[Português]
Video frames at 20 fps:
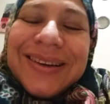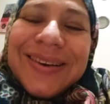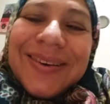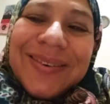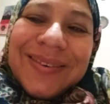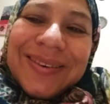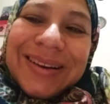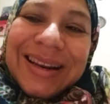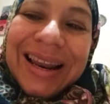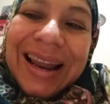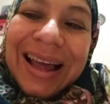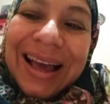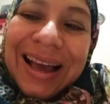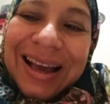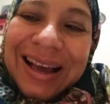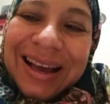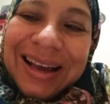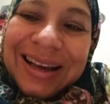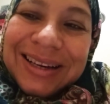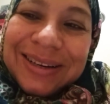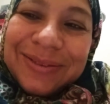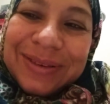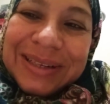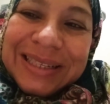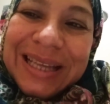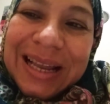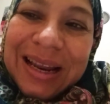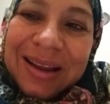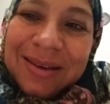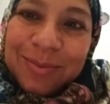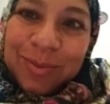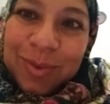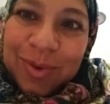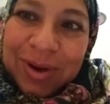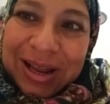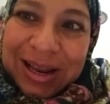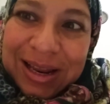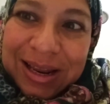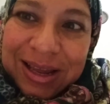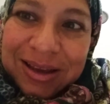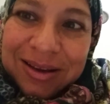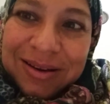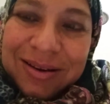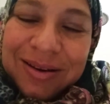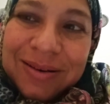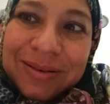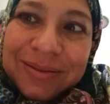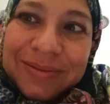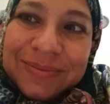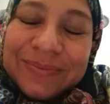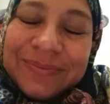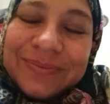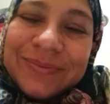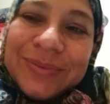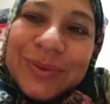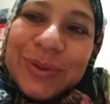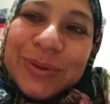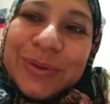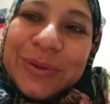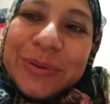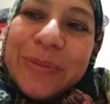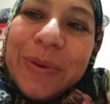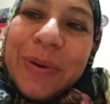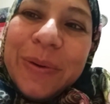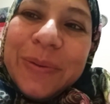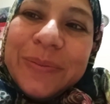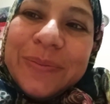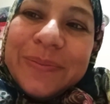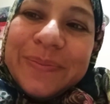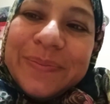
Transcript: Olá, assalamu alaikum, tudo bom?